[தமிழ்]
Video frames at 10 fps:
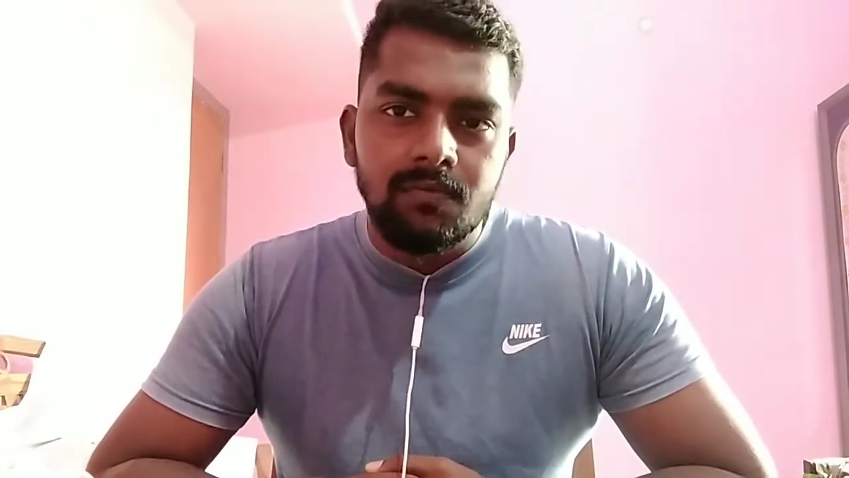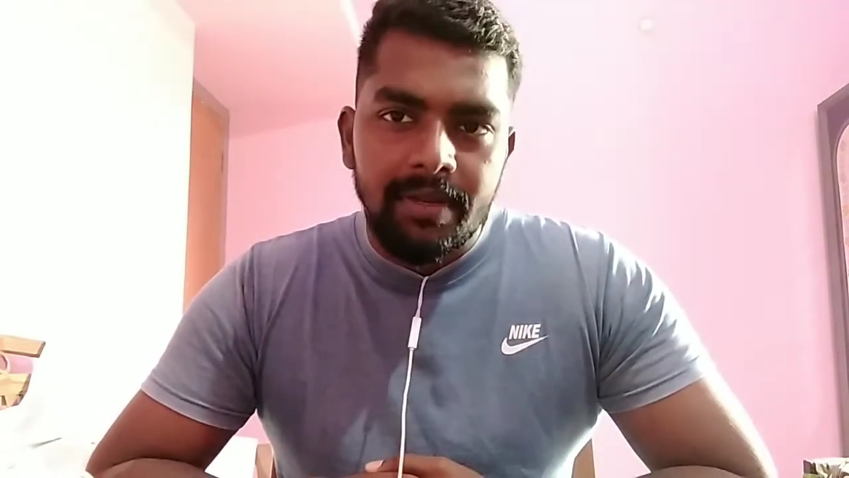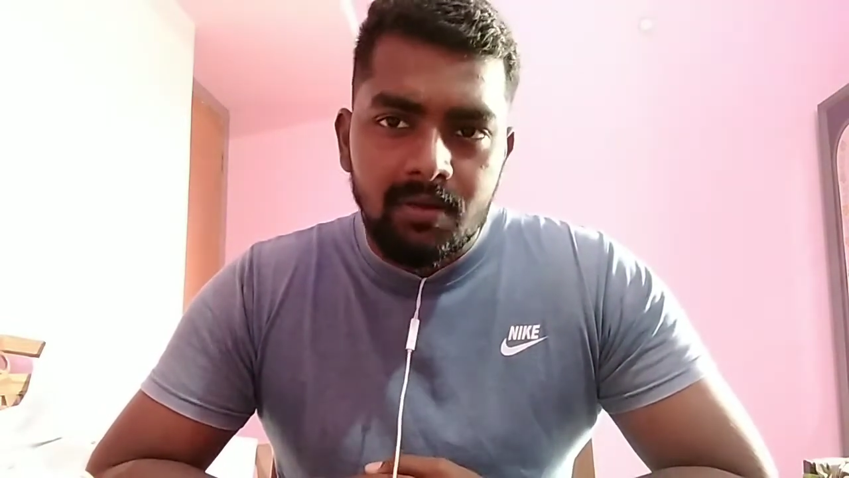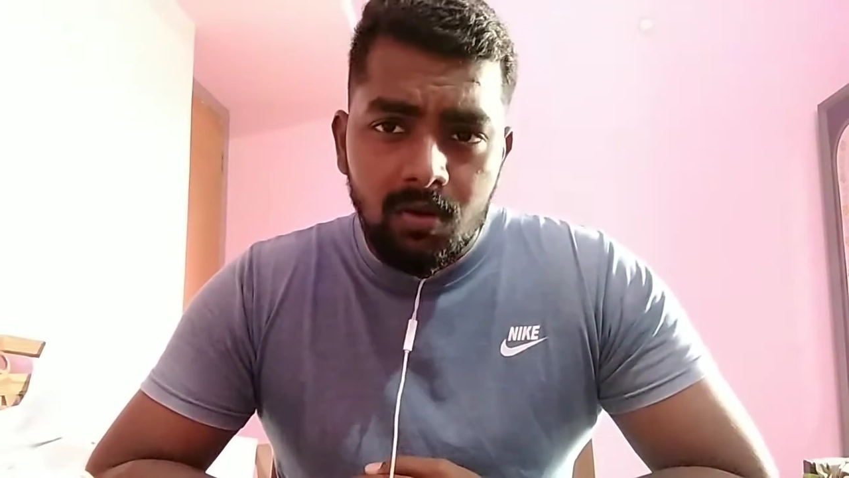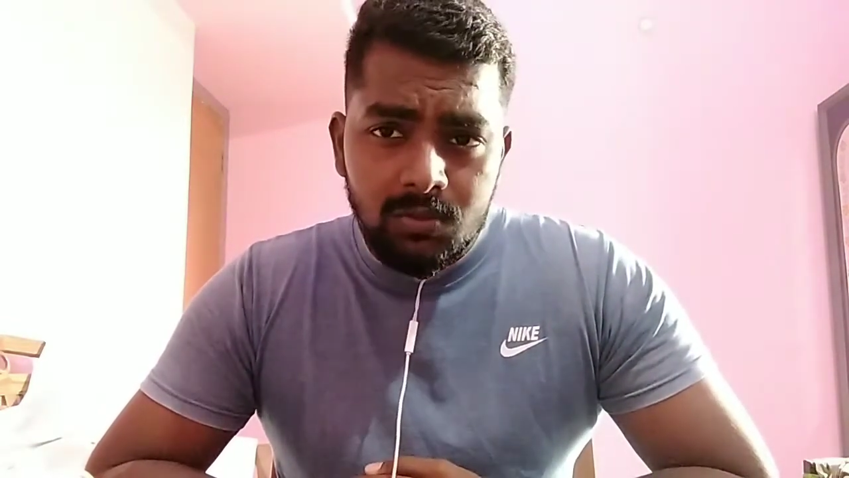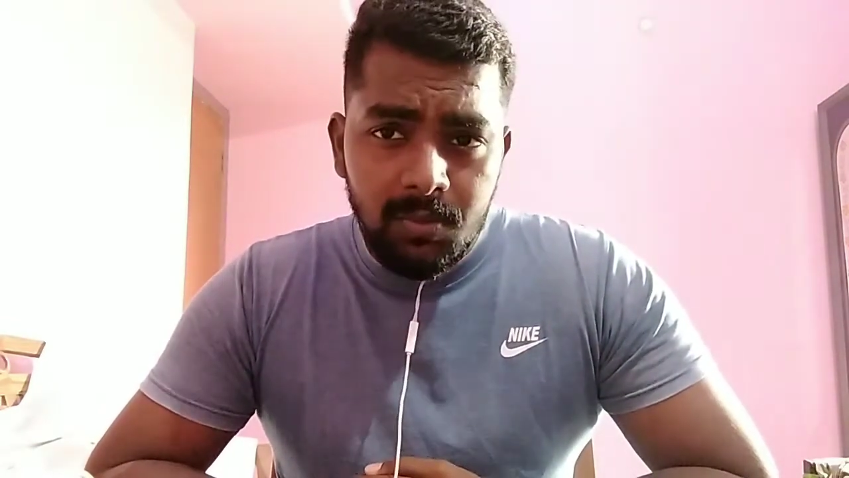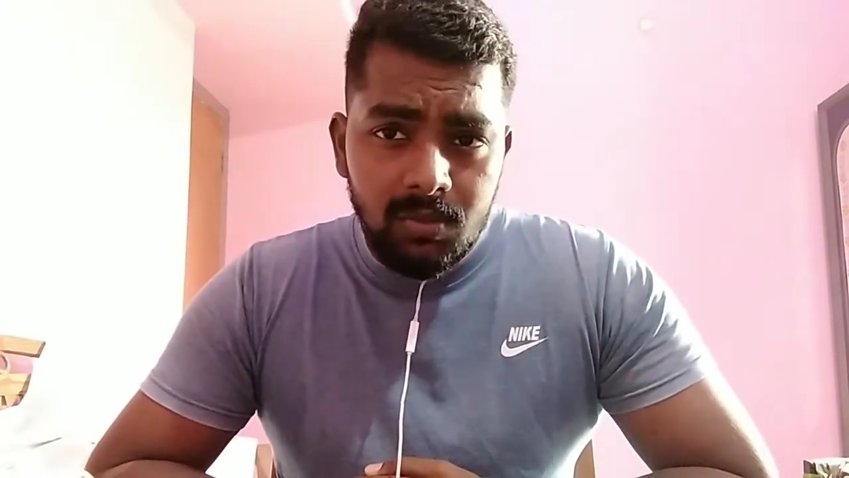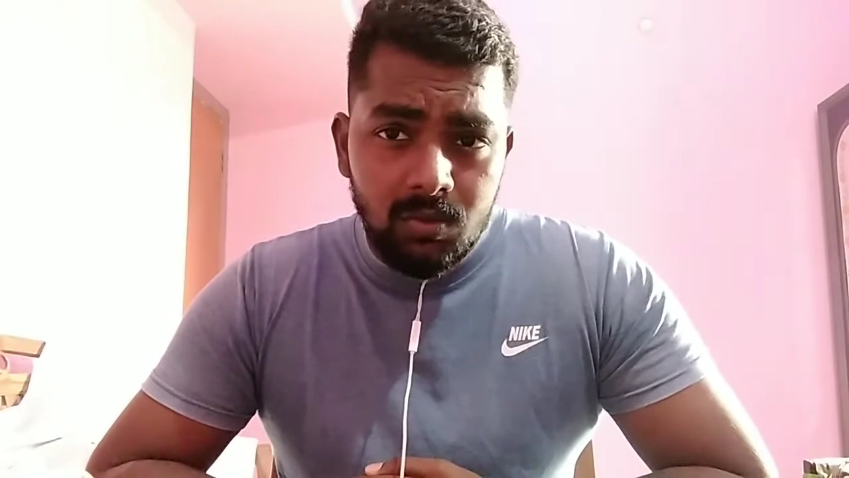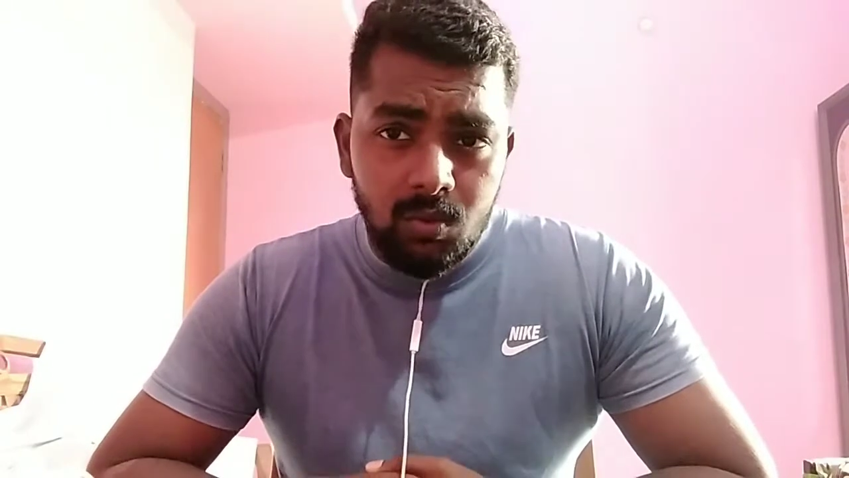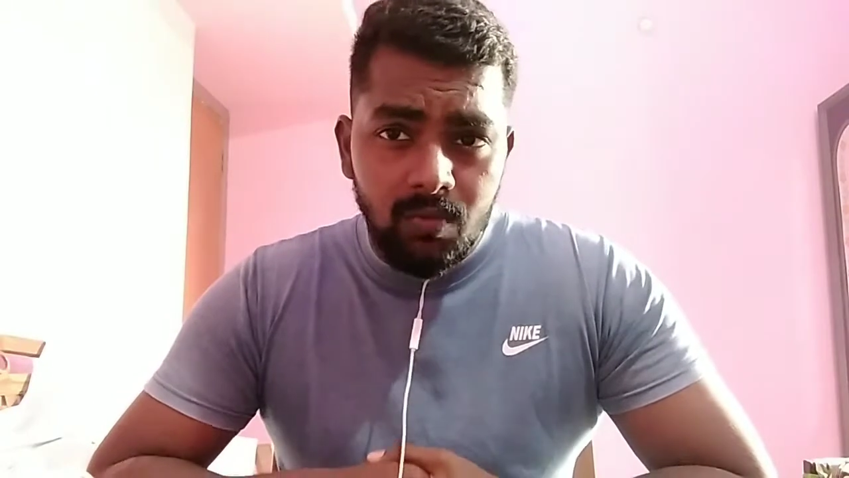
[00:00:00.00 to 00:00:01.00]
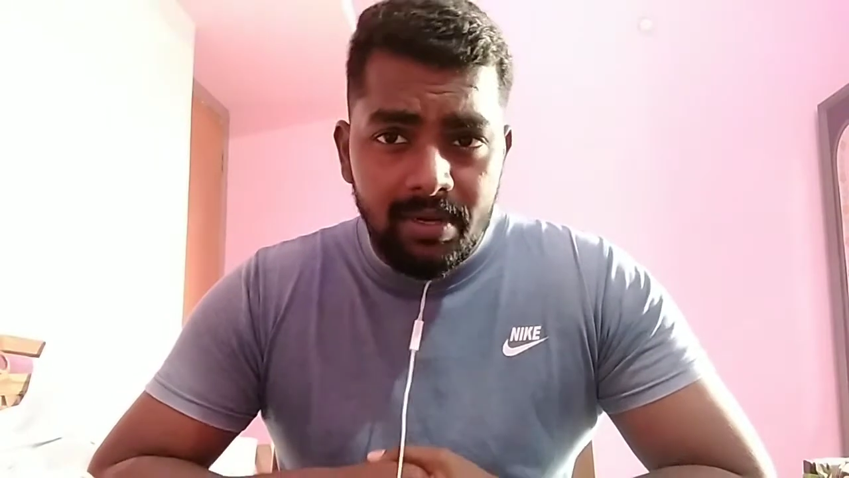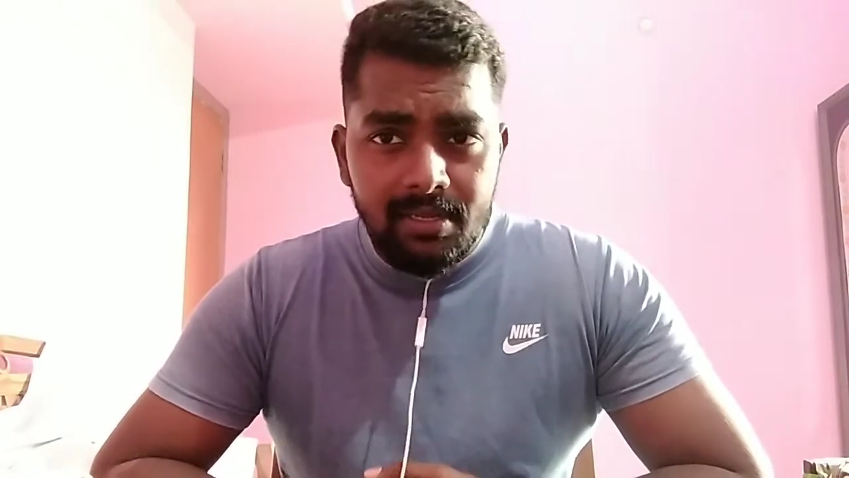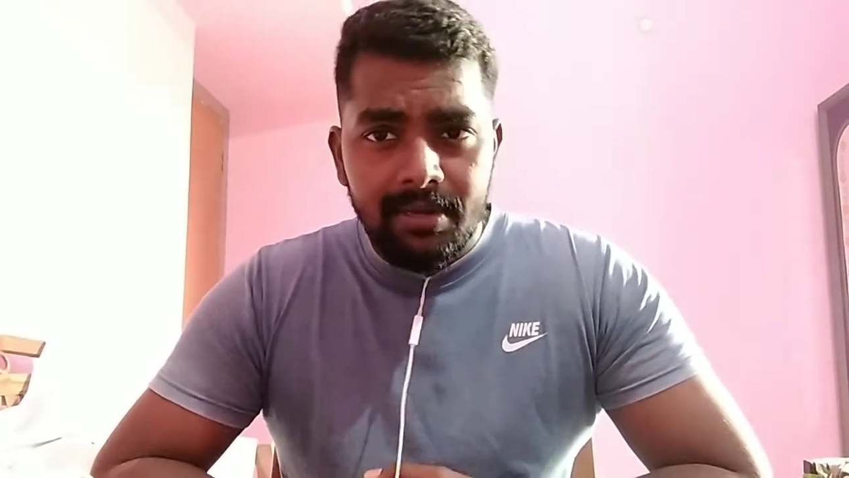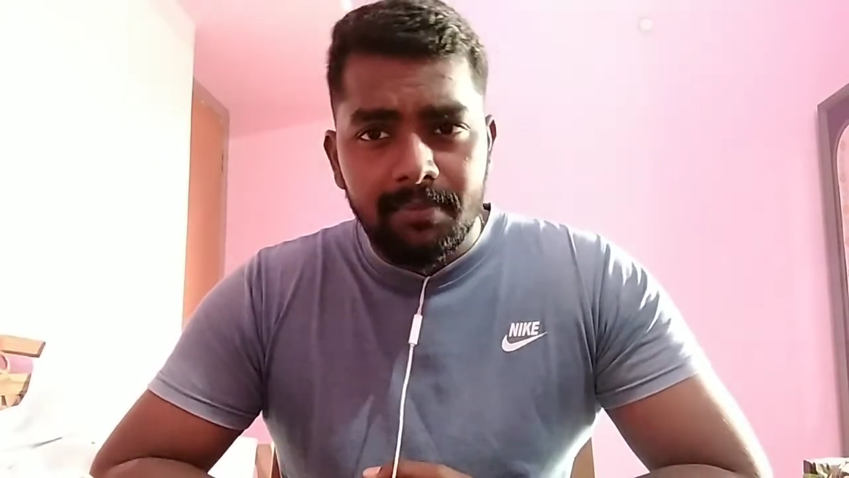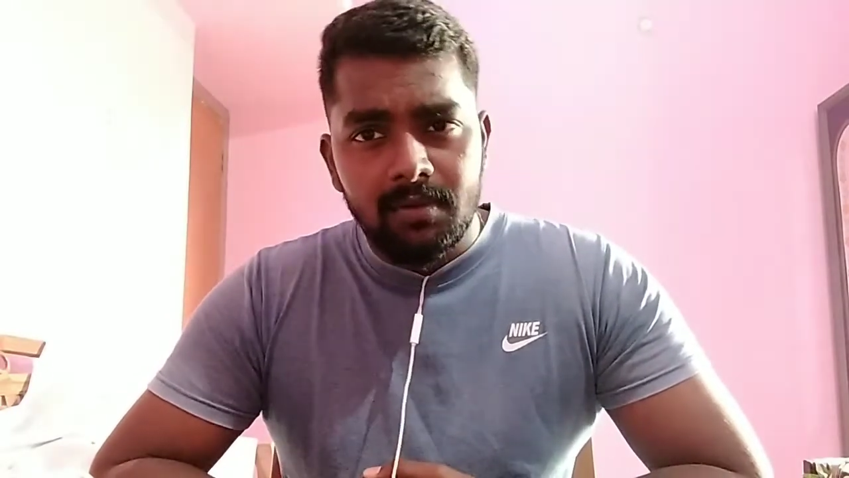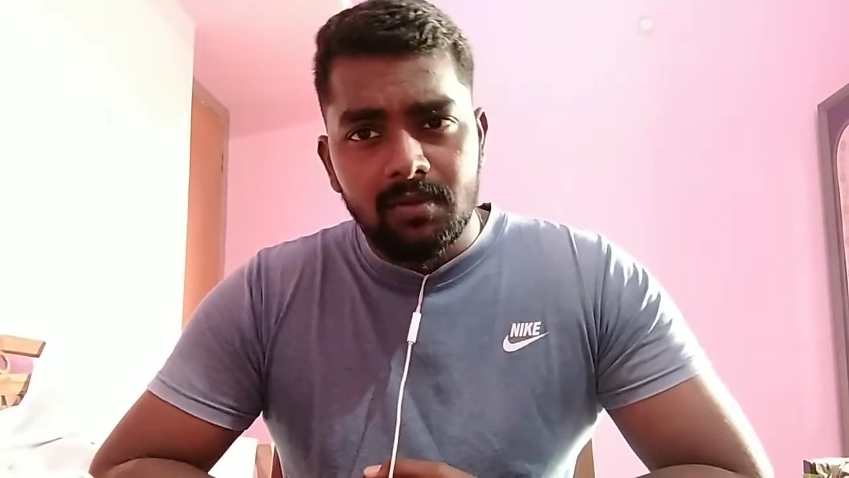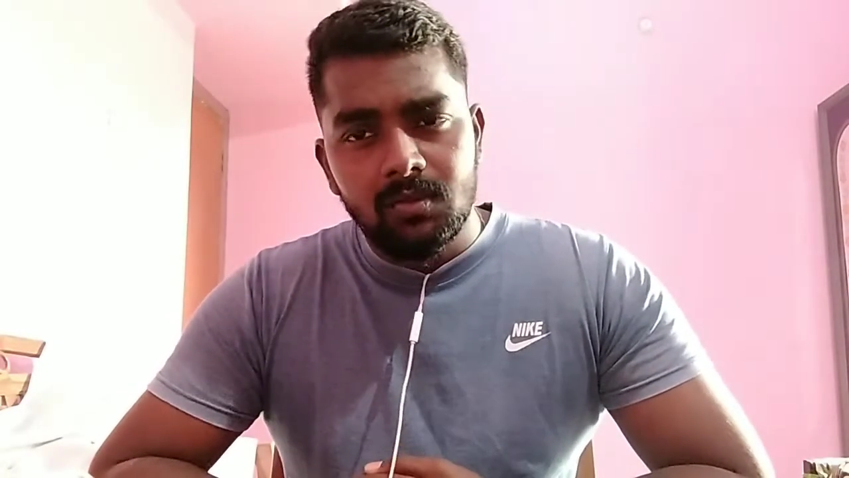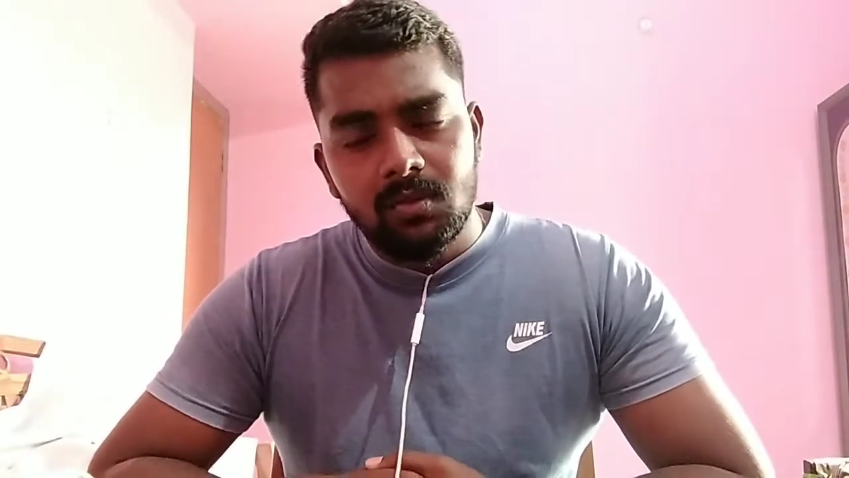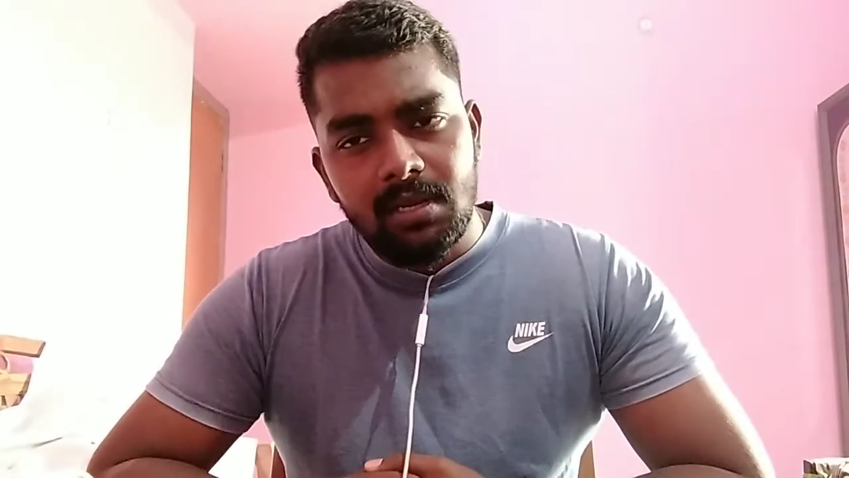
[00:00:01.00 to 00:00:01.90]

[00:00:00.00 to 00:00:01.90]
வெயிட் லாஸ் பண்ணுறதோ வெயிட் கெயின் பண்ணுறதோ